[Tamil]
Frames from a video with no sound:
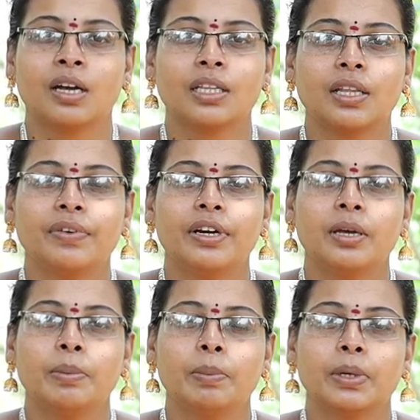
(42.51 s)
அந்த வீடு
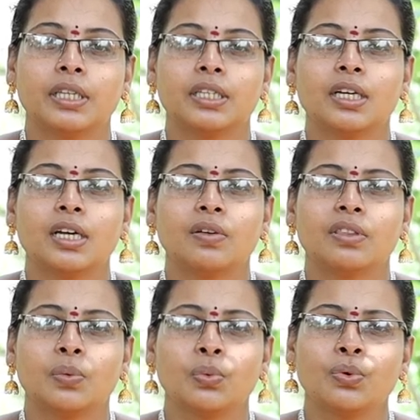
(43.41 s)
எப்படிப்பட்டதுன்னா
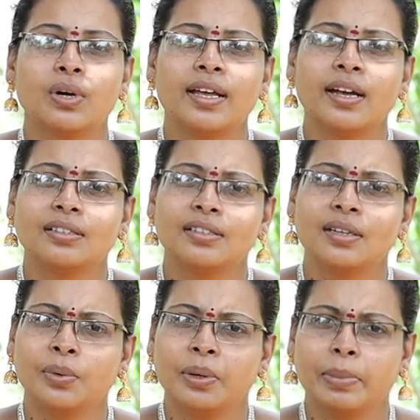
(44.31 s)
அந்த ஊர்லேயே
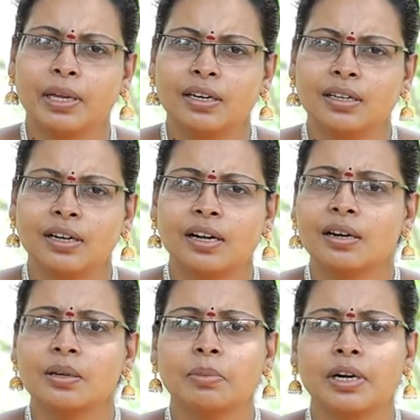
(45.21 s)
அதுதான் ஒரு பெரிய
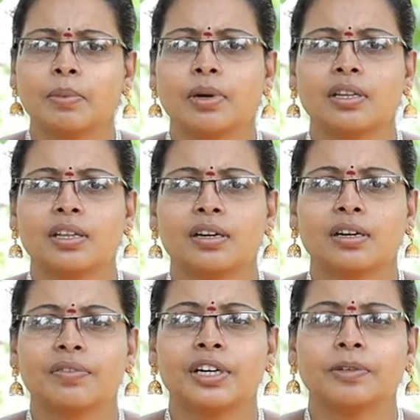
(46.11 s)
அரண்மனை மாதிரி
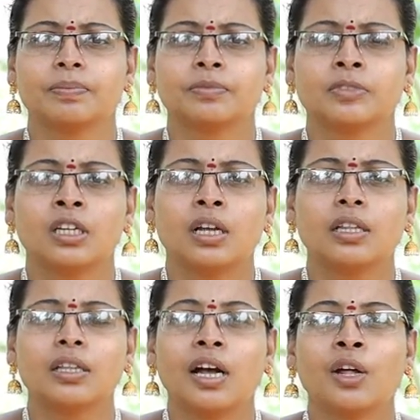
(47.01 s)
இருக்க வீடு
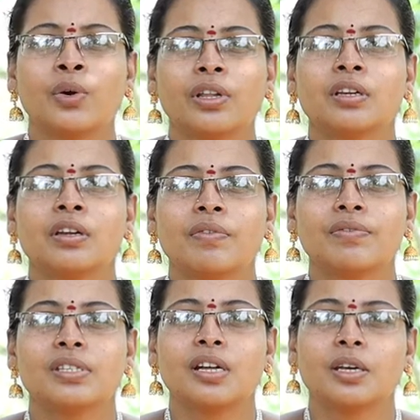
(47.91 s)
அது யாரோடதுன்னு நம்ம
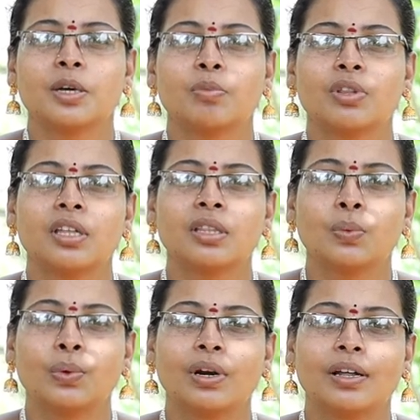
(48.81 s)
விசாரிக்கும் போது அந்த
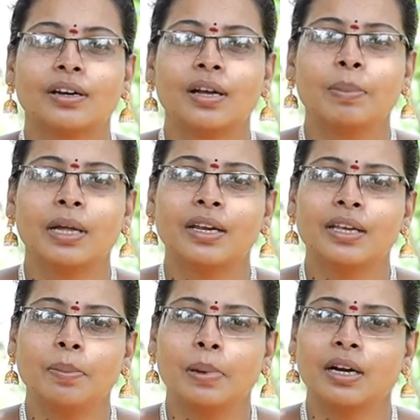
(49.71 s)
ஊரில் இருக்க
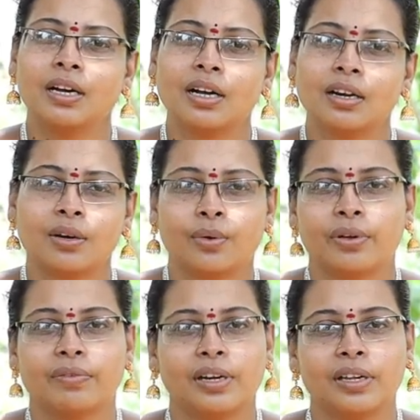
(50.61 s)
பெரிய பணக்காரரோட
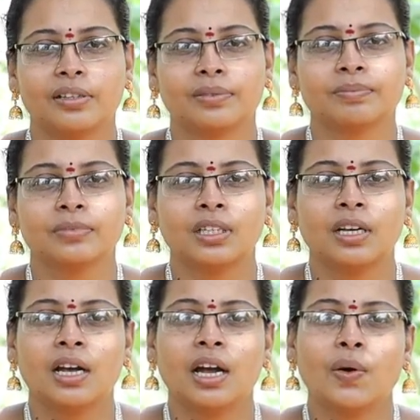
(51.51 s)
வீடு அது
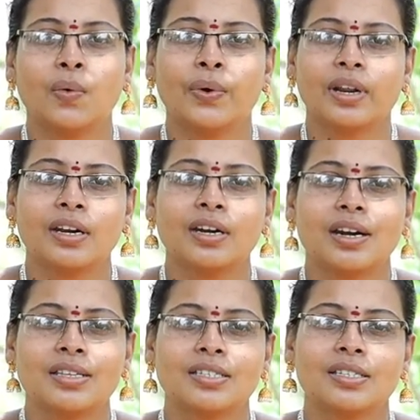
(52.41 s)
அவன் உடனே
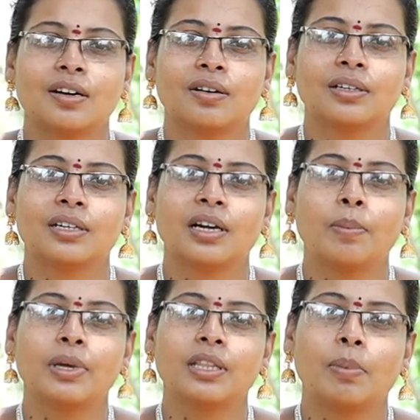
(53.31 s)
நினச்சிக்கிறான்
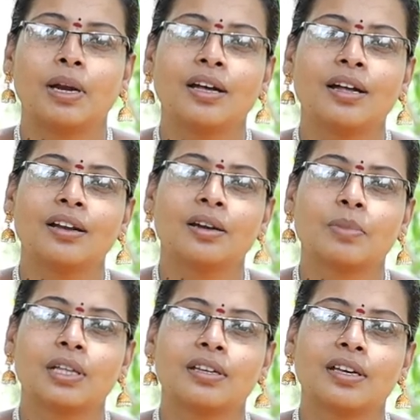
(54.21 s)
நம்ம இந்த
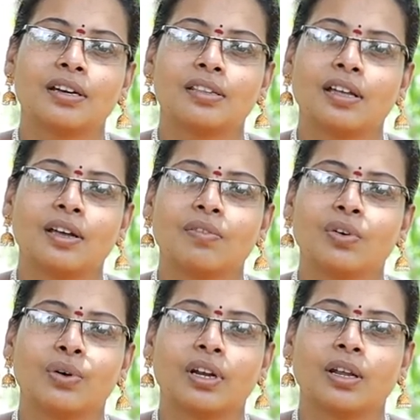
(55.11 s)
பணக்காரர் மாதிரியே இருந்தால்
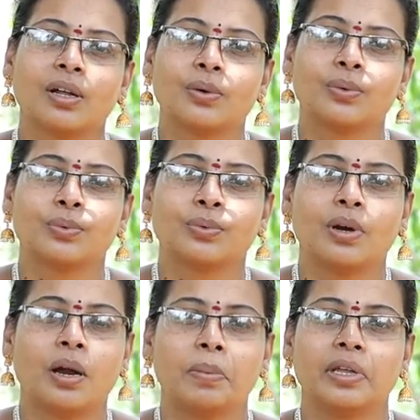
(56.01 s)
எவ்வளோ நல்லாயிருக்கும்
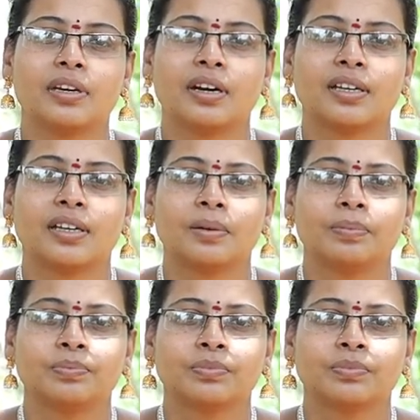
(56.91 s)
அப்படின்னு நினைக்கிறான்